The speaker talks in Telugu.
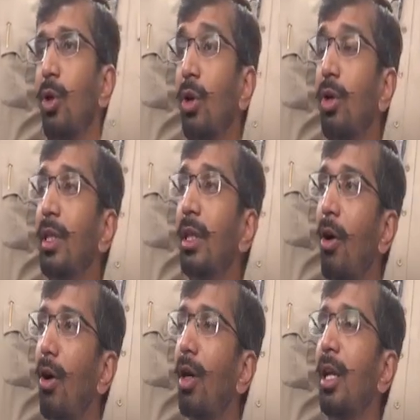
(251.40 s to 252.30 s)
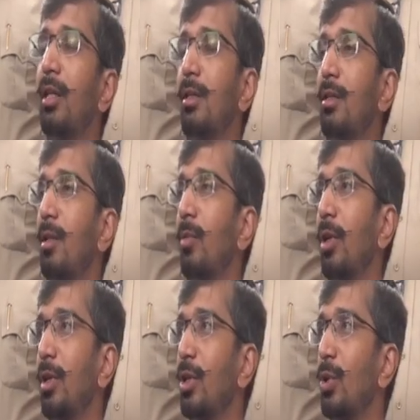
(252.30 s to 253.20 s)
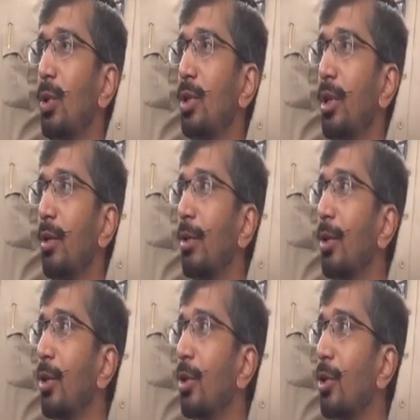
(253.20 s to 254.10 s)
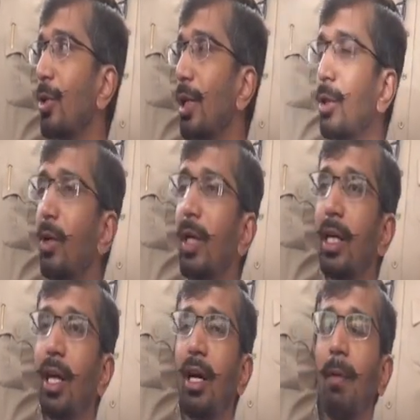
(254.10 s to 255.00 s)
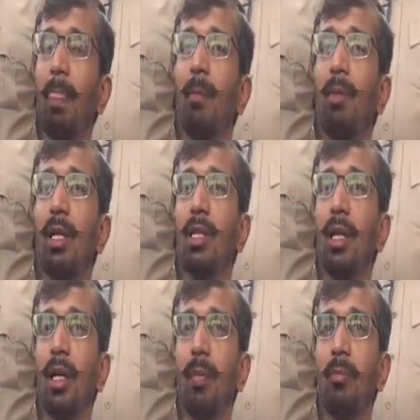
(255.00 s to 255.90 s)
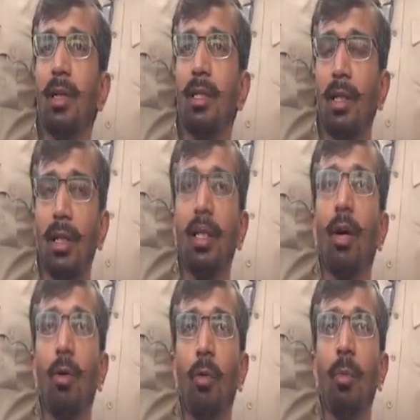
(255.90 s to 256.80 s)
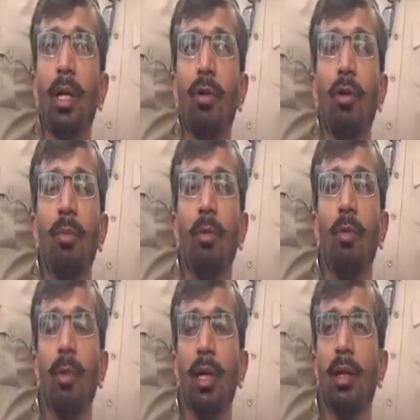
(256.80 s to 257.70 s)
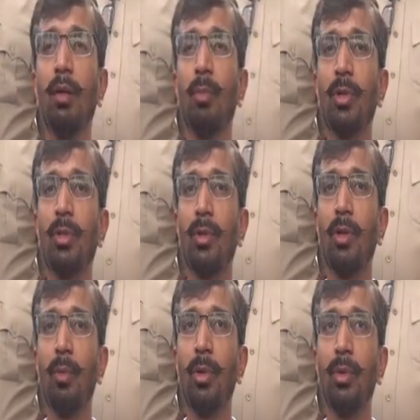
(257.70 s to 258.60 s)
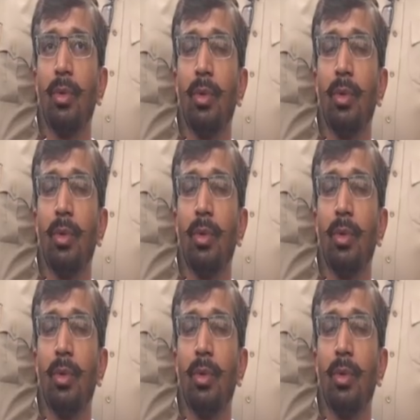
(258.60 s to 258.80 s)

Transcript: రెండవది ఆన్లైన్ సిస్టమ్ కూడా తీసుకొచ్చారు సో ఇందులో ఇంకా ప్రజలే ఇట్స్ ఇంత ఓపెన్ ఓపెన్ ప్రొసీజర్ ఉన్నప్పుడు